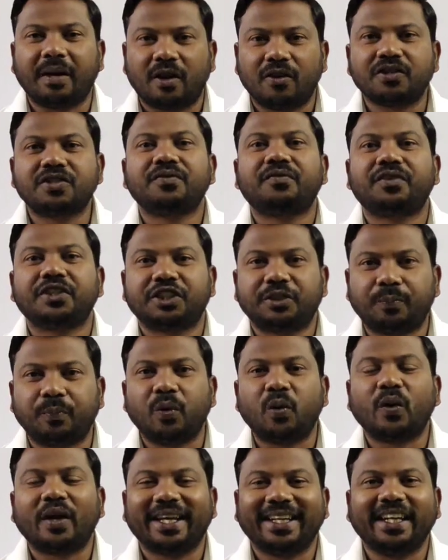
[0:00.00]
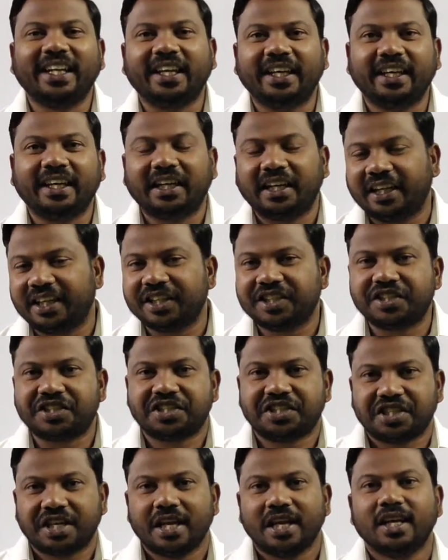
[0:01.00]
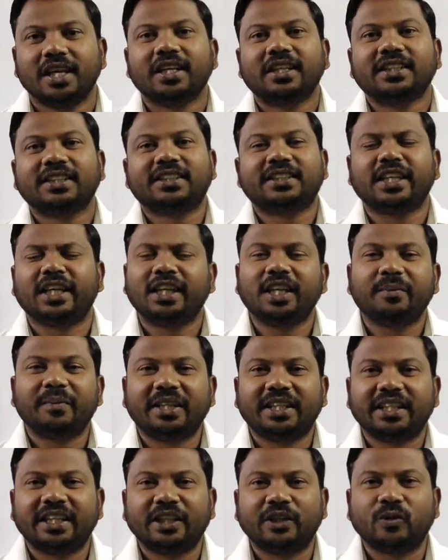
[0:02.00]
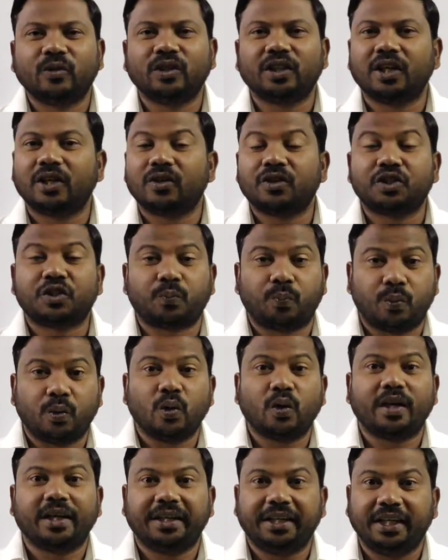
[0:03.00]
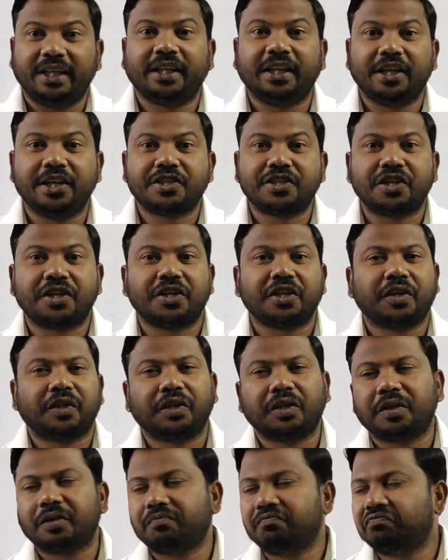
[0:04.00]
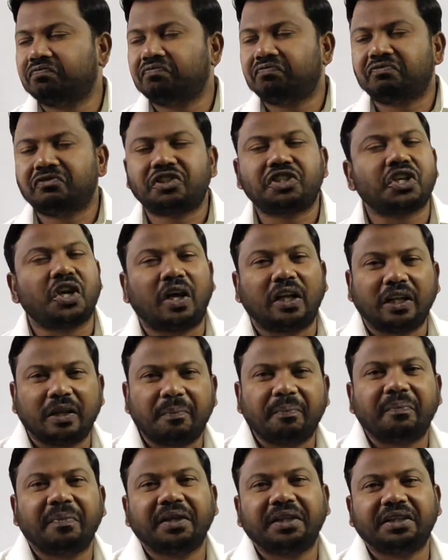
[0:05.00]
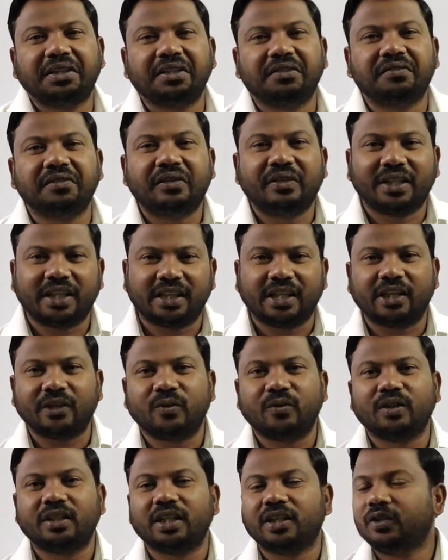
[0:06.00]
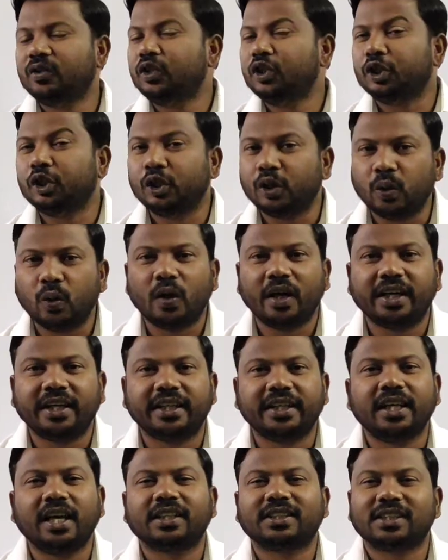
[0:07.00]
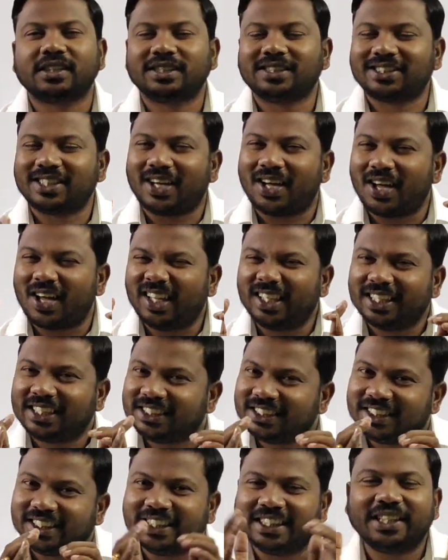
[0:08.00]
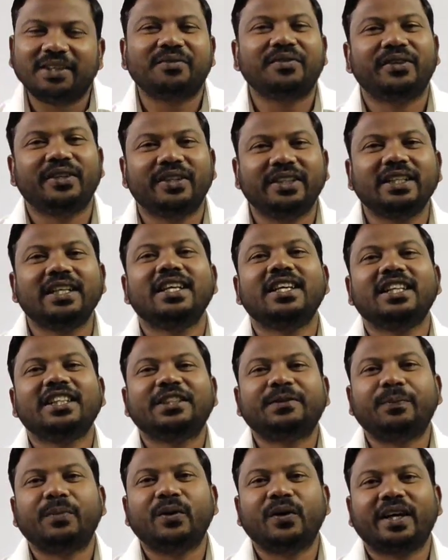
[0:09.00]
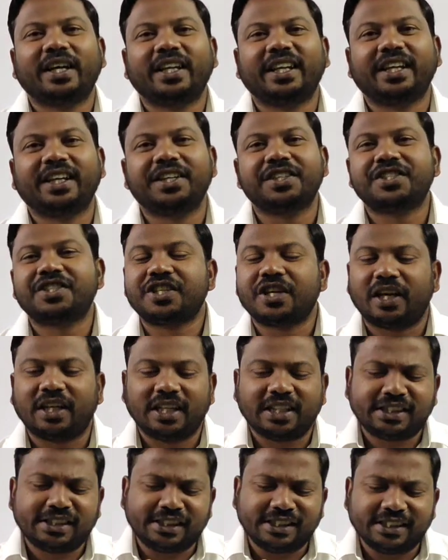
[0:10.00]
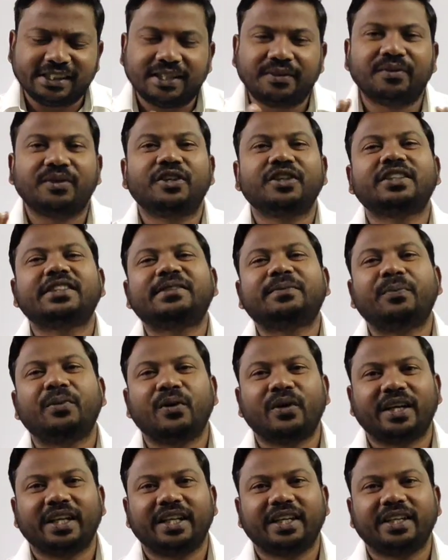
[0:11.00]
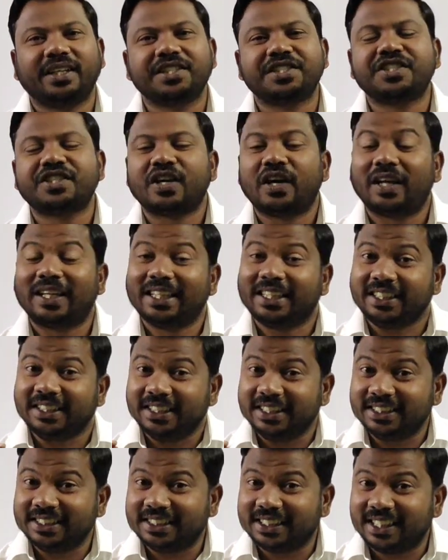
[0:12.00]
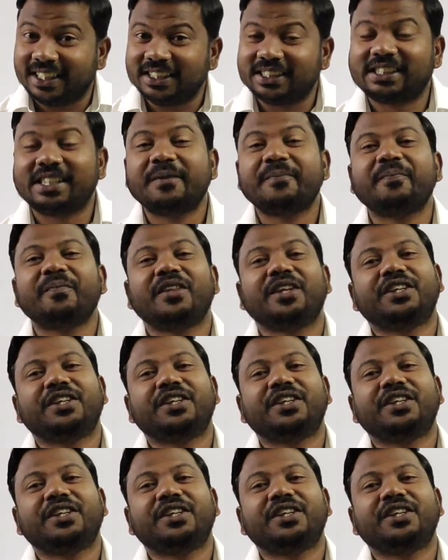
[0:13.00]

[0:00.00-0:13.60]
అబౌట్ స్పోకెన్ ఇంగ్లీష్ చాలామంది అనుకుంటారు స్పోకెన్ ఇంగ్లీష్ అంటే అది చాలా పెద్ద వర్డ్ అని అనుకుంటారు నో అండి అసలు చాలా చిన్న వర్డ్ స్పోకెన్ ఇంగ్లీష్ చాలా చిన్న వర్క్ స్పోకెన్ ఇంగ్లీష్ చాలా ఈజియెస్ట్